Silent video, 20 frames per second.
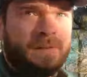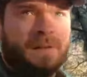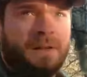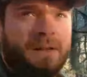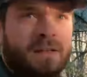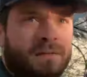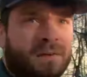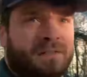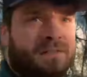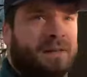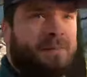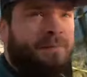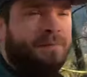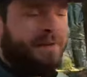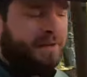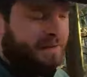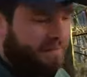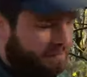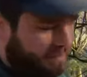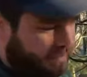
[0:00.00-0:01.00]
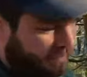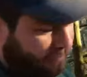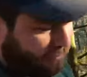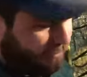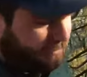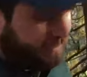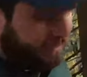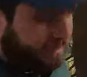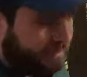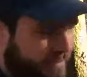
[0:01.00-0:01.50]
Etwas abwärts hier
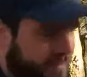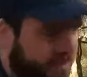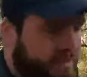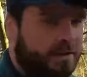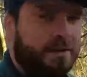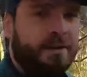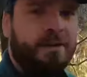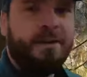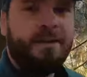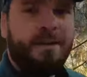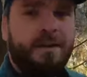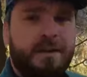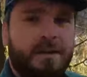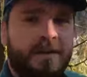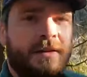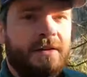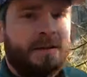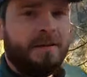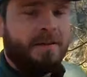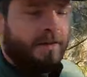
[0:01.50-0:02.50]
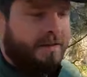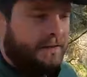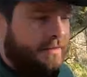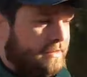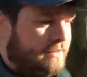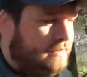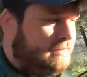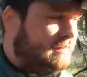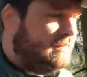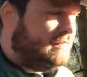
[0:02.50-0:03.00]
von der
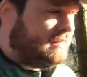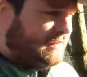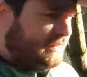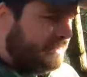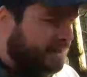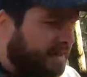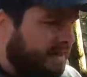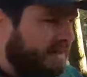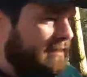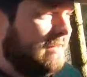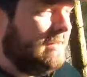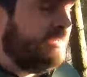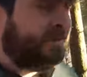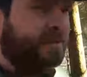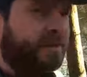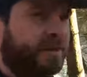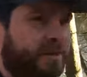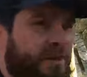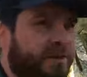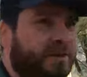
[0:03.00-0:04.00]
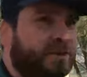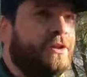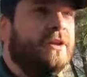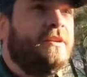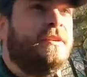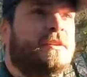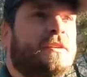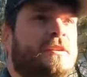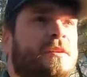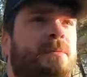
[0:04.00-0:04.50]
äh, Sitzgelegenheit an der
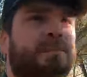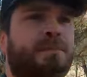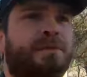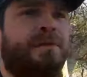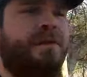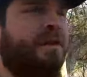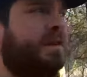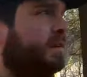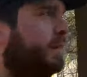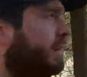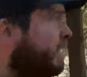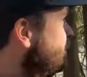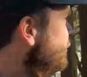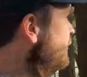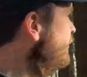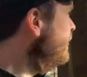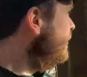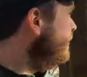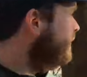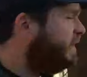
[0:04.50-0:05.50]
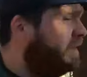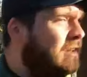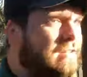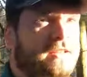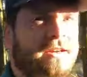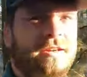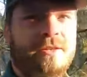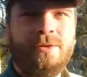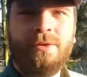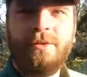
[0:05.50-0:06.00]
Kochstelle befindet, äh, befinden sich ja
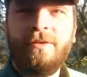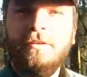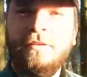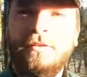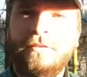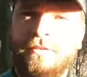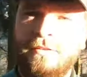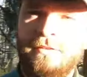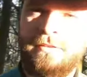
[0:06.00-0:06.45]
drei Hütten.